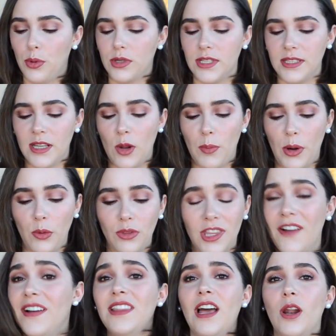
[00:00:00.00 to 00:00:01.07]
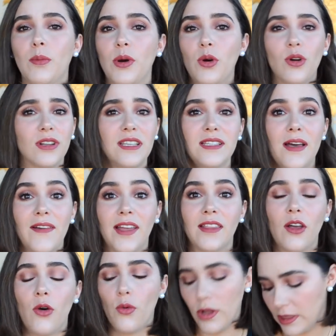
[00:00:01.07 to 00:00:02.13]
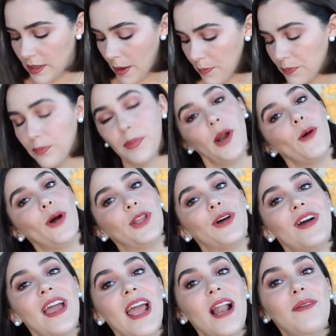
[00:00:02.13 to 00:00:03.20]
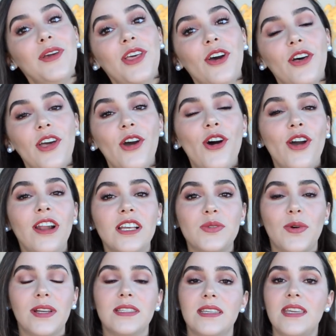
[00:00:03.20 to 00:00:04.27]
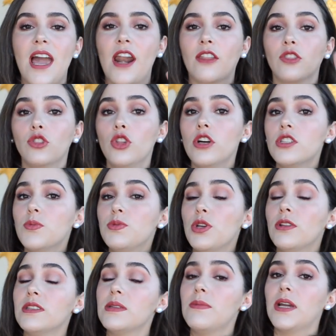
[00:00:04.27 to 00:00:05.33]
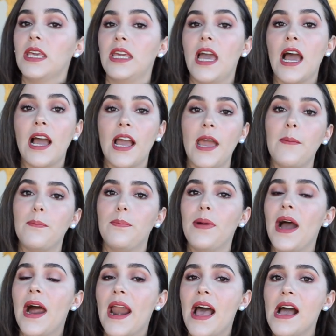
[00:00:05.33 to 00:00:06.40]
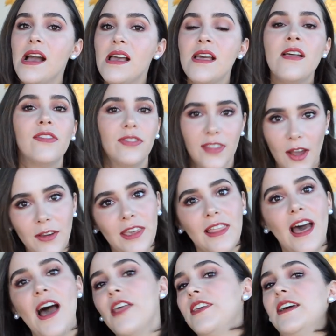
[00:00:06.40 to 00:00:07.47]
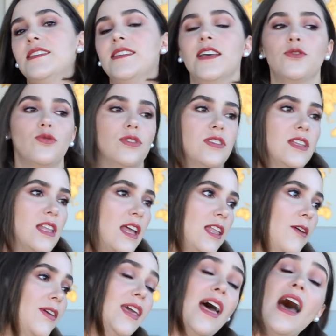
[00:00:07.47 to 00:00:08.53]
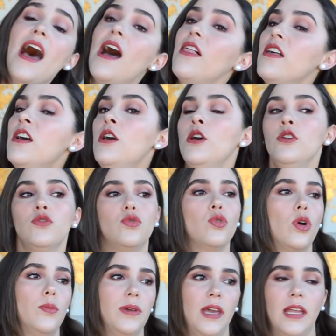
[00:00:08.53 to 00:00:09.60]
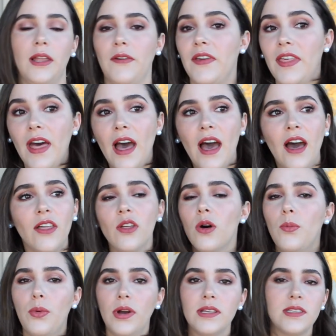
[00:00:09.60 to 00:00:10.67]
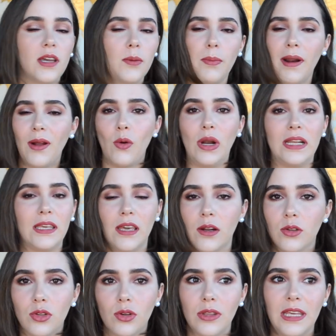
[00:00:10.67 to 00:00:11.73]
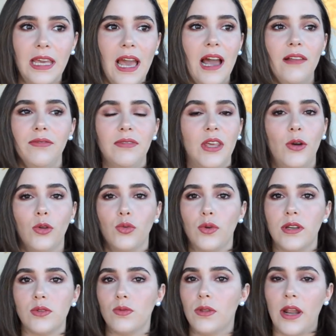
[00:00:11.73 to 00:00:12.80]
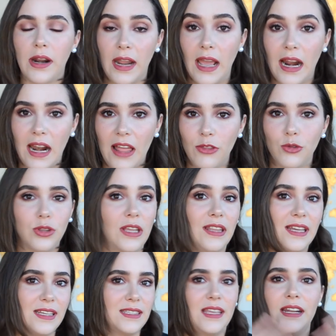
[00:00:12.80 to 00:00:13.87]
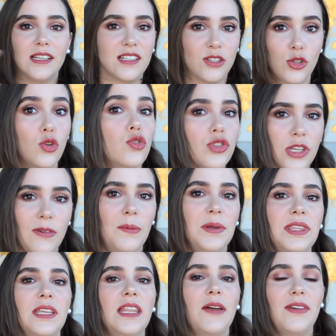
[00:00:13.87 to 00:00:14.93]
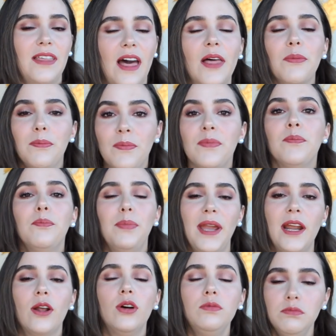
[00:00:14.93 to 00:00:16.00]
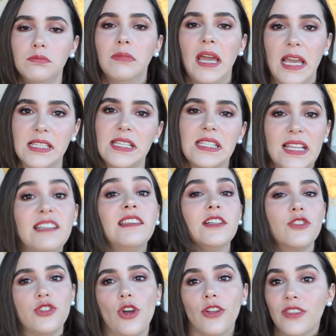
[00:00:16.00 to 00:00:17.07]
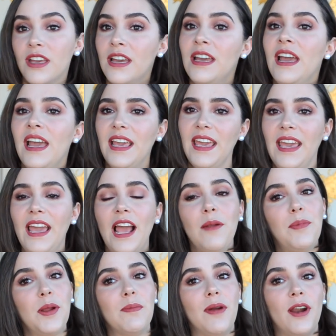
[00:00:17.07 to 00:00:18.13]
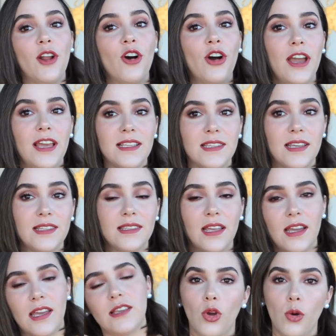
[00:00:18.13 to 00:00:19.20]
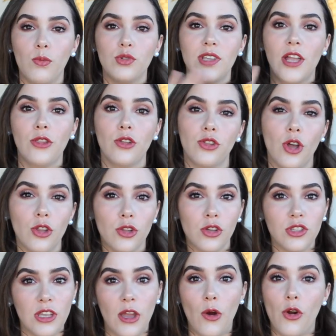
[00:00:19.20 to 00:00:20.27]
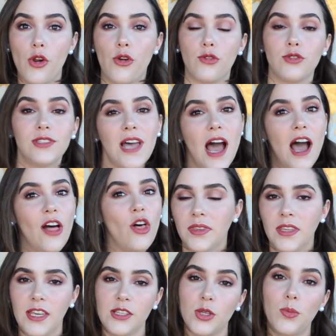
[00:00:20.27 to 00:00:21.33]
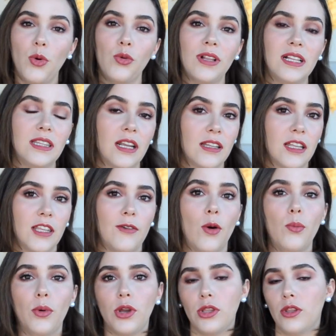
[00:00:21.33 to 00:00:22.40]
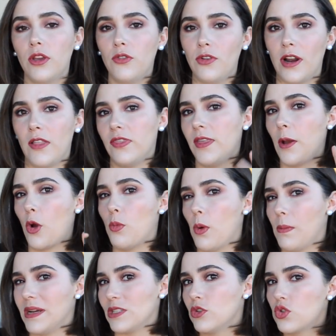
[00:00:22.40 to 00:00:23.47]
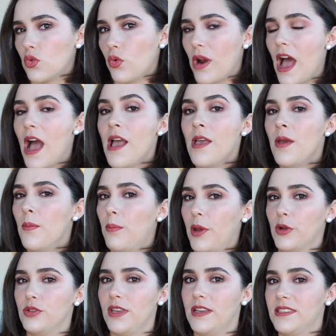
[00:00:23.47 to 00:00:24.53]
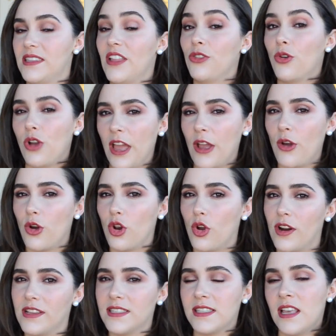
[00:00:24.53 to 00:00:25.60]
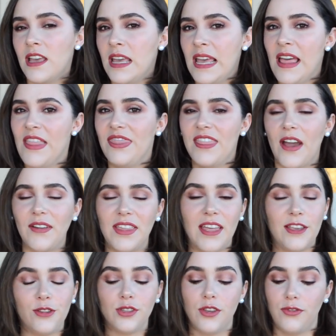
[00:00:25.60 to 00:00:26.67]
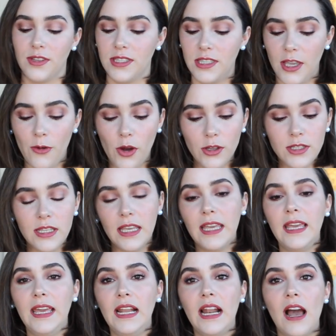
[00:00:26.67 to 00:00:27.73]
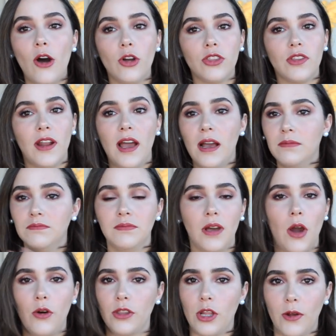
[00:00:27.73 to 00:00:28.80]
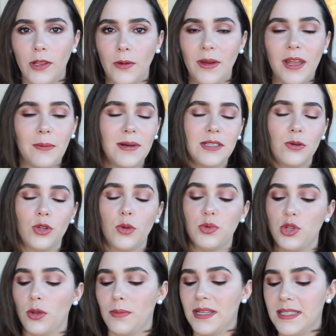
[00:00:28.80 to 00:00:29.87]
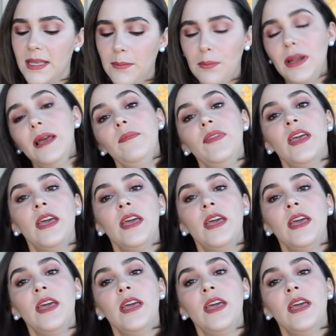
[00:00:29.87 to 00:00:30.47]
Por si se lo preguntaban, a lo mejor ni se habían dado cuenta. Pero bueno, el video de hoy les voy a enseñar dos opciones de maquillaje para Navidad, ya sea su cena de Navidad su comida de Navidad o puede ser para cualquier otro día. Digo, no es una regla, no tiene que ser exclusivamente Navidad, pero esa es la intención. Y el primero es este, que es como usando tonos de oro rosado y es como una alternativa un poquito diferente, como más oscura, pero sigue estando en colores navideños y festivos. Y la otra, ahorita lo van a ver, va a ser una opción más simple.